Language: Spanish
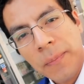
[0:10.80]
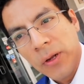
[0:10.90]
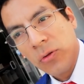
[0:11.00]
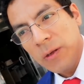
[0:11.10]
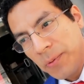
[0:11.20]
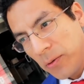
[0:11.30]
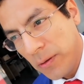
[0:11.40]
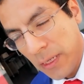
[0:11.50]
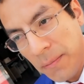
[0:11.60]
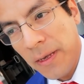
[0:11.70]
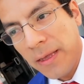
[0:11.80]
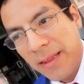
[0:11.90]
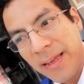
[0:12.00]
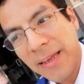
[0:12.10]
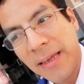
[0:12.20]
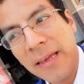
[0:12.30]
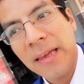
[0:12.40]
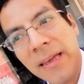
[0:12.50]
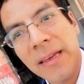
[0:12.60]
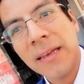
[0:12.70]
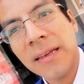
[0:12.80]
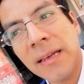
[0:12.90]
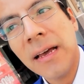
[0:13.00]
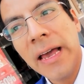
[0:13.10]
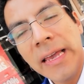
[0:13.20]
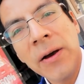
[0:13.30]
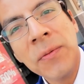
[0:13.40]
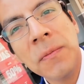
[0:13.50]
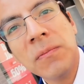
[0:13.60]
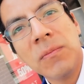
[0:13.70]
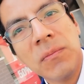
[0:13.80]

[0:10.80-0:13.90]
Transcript: Pero no es por un tema de que haya un